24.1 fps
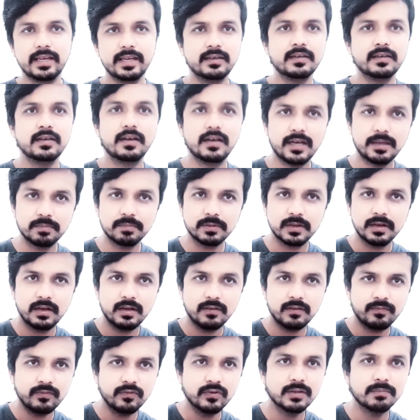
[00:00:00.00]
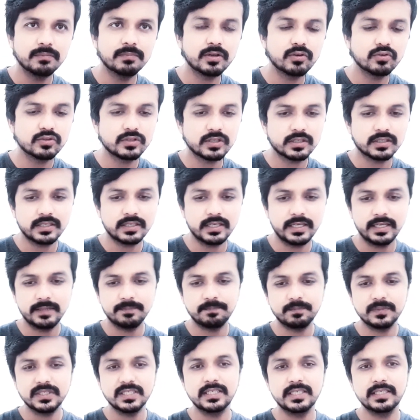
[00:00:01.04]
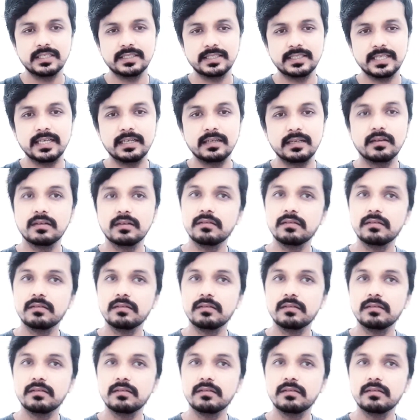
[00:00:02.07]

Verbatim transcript: आपका फ़ोन नंबर हो सकता है एंड देन